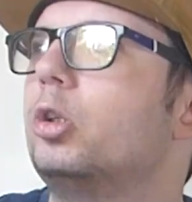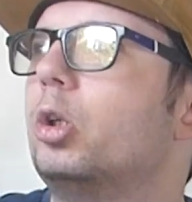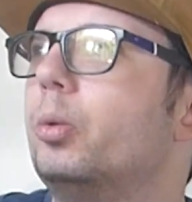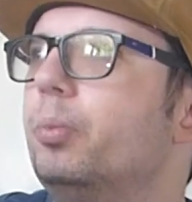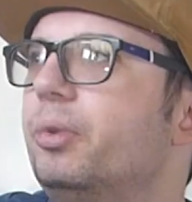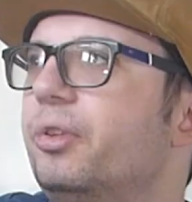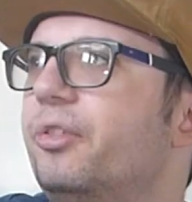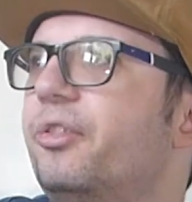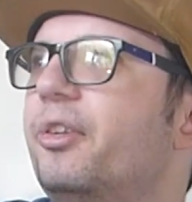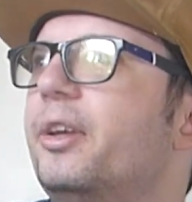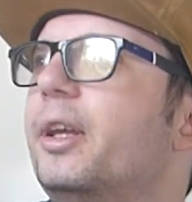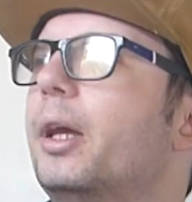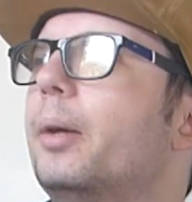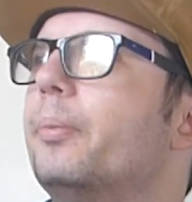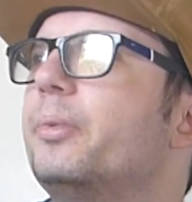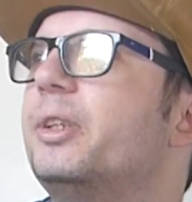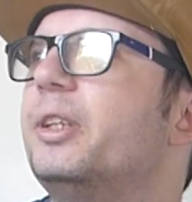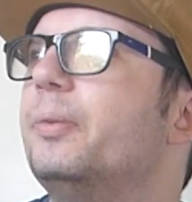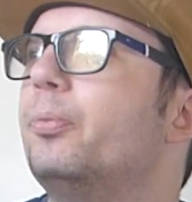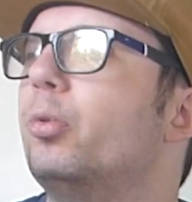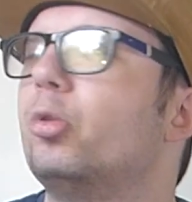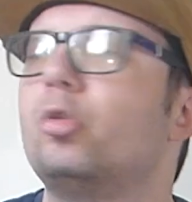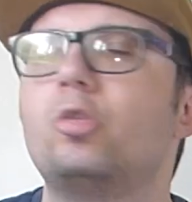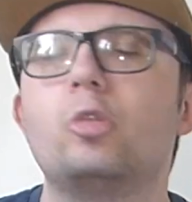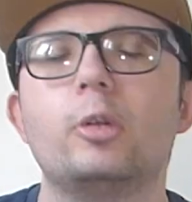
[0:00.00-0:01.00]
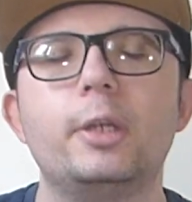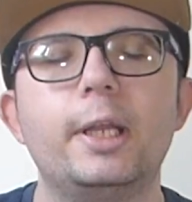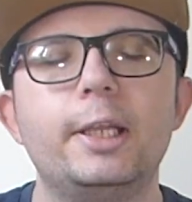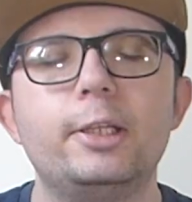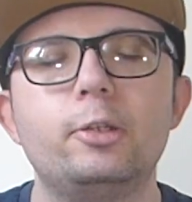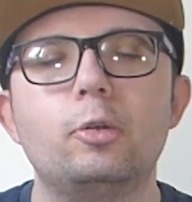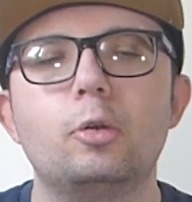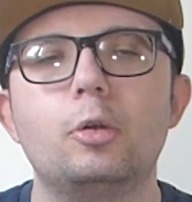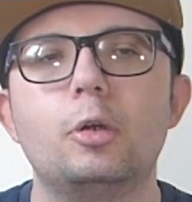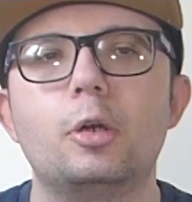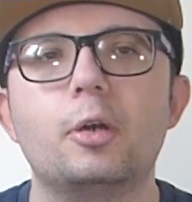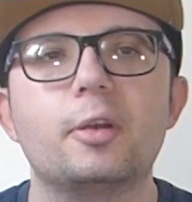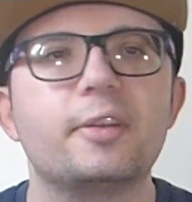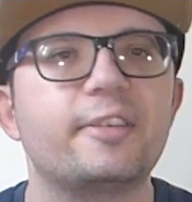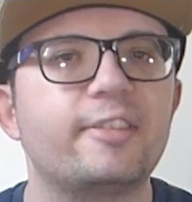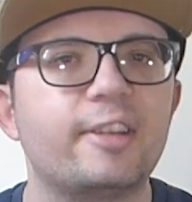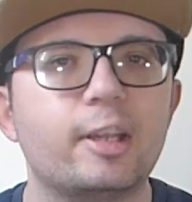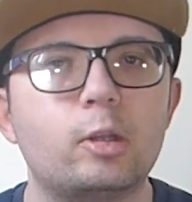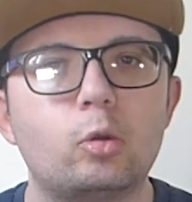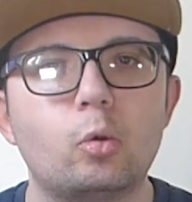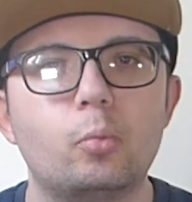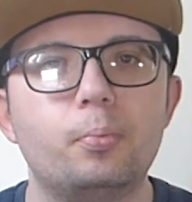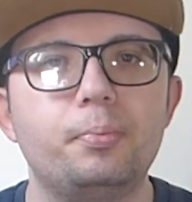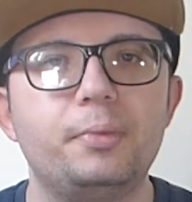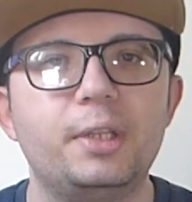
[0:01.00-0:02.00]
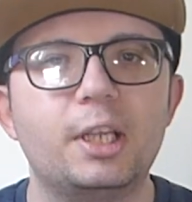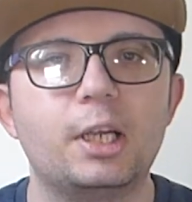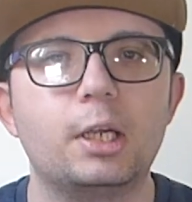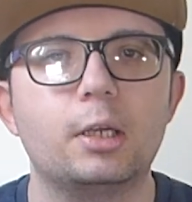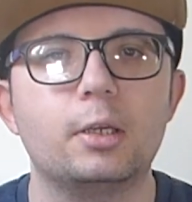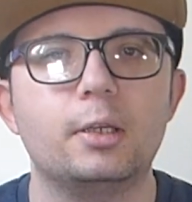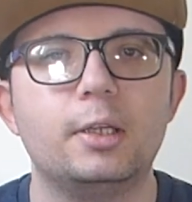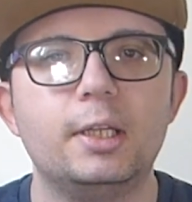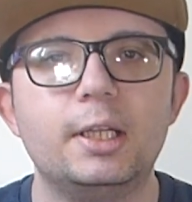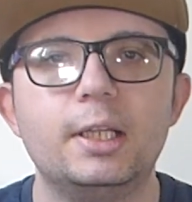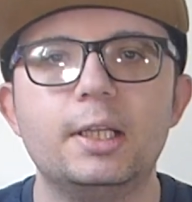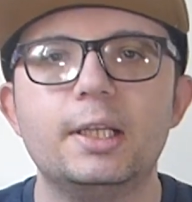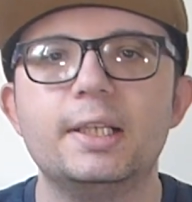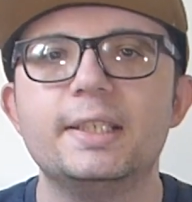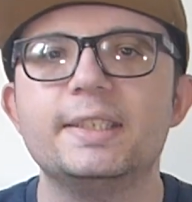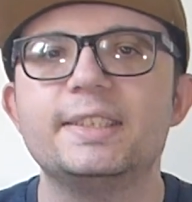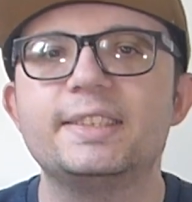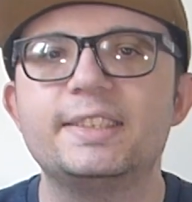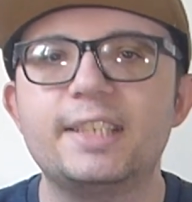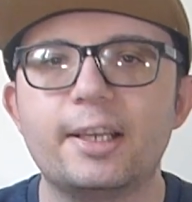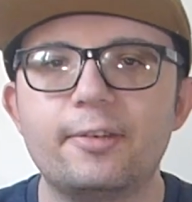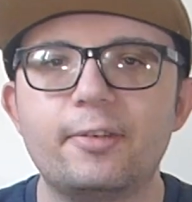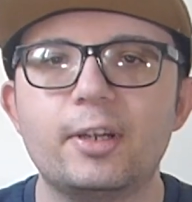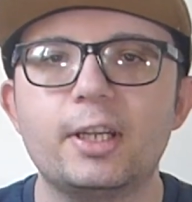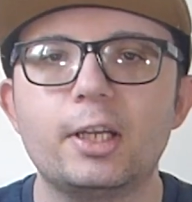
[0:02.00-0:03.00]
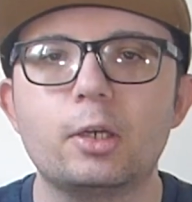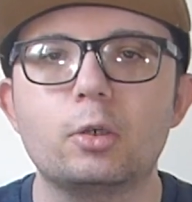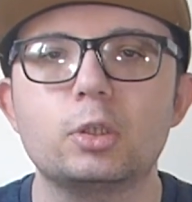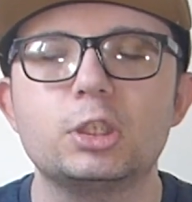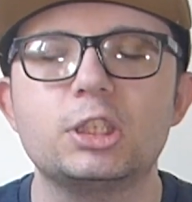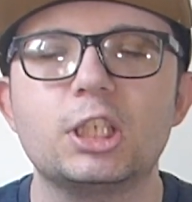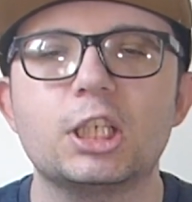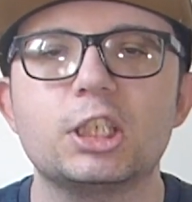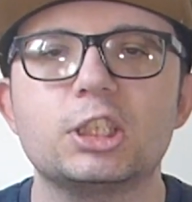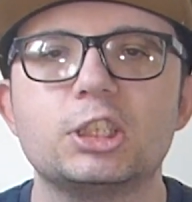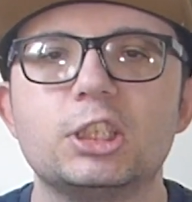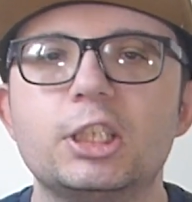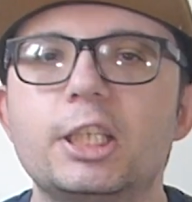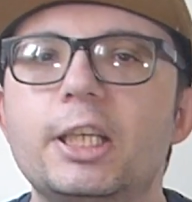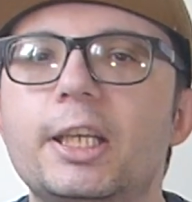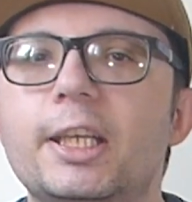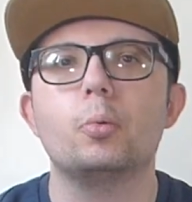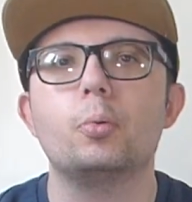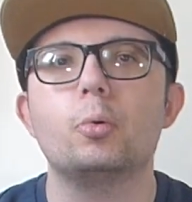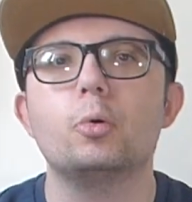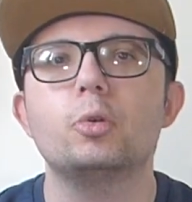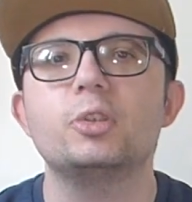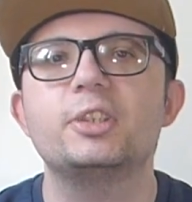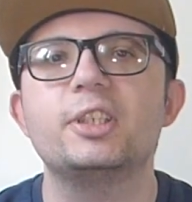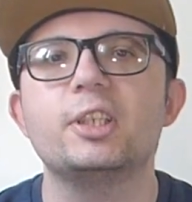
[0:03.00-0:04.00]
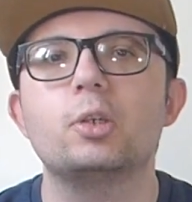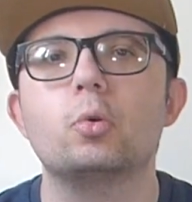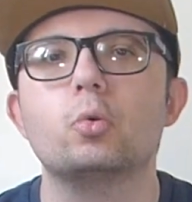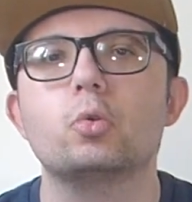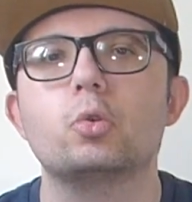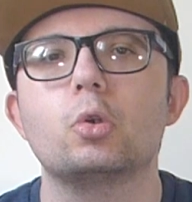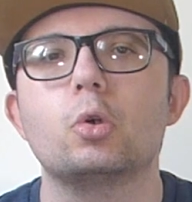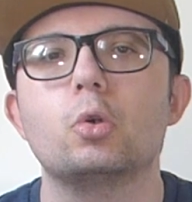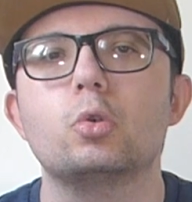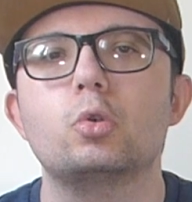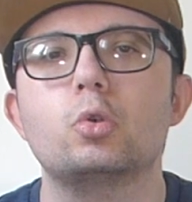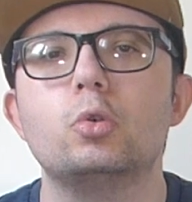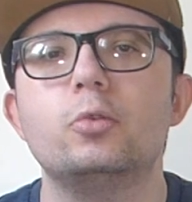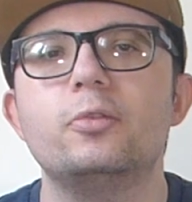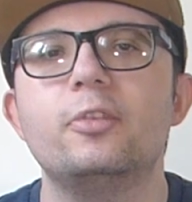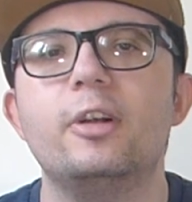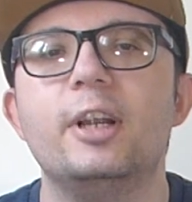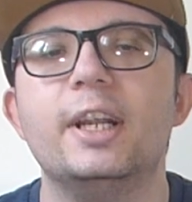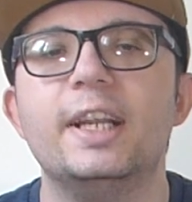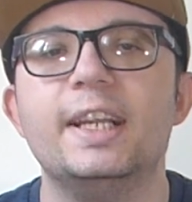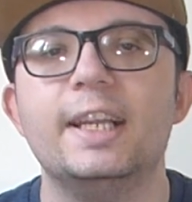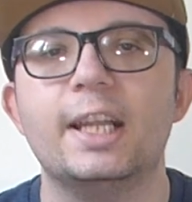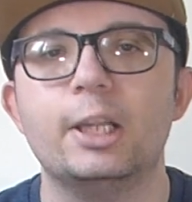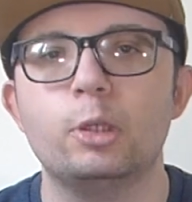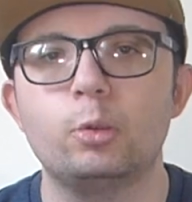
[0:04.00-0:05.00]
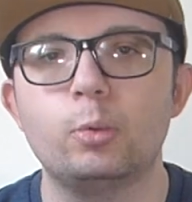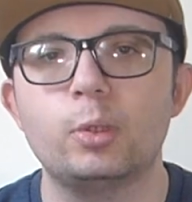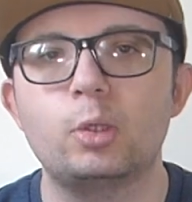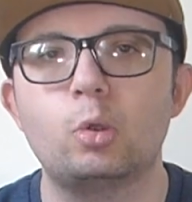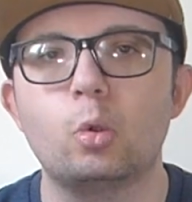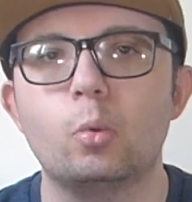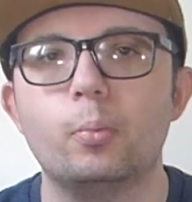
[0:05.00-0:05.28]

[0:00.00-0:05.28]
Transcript: Comme il fait un petit peu soleil dehors, ça tombe bien, ça va les recharger. propose, c'est qu'on se retrouve la nuit